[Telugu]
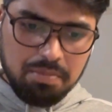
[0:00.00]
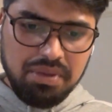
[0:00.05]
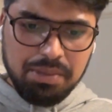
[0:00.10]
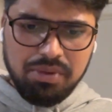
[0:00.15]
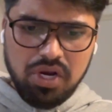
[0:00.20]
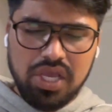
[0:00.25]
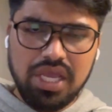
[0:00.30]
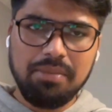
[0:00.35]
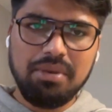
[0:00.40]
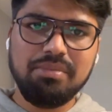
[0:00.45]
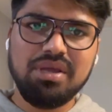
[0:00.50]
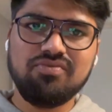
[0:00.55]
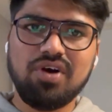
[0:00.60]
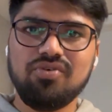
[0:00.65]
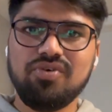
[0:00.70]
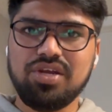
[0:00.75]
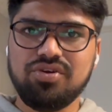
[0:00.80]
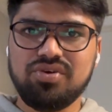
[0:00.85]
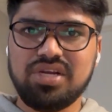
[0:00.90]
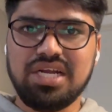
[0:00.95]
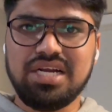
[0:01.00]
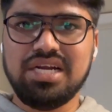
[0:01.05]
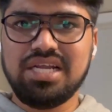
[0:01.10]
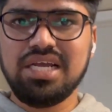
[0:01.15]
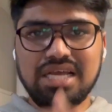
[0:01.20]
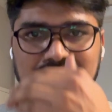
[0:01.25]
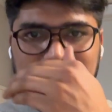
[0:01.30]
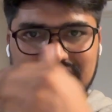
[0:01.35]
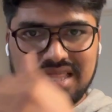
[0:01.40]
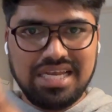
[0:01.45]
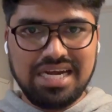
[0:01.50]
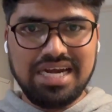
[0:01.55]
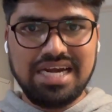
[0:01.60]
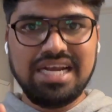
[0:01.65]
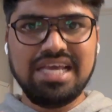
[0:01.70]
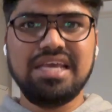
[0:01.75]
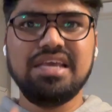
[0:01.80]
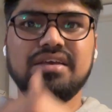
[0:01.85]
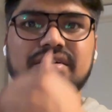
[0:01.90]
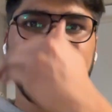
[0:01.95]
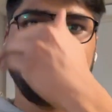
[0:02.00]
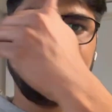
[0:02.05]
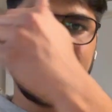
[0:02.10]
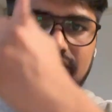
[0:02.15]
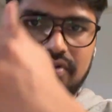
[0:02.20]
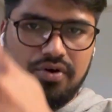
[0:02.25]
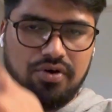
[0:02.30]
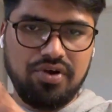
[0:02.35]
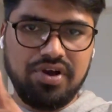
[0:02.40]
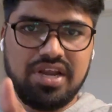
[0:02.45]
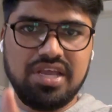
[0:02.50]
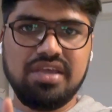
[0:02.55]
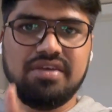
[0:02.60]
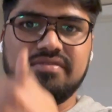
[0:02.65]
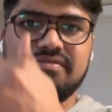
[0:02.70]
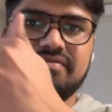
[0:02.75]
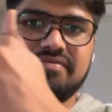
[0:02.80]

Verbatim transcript: లో ఏమేమి ఇన్వాల్వ్ అయ్యి ఉంటాయి అంటే త్రీ డీ ఫోర్ డి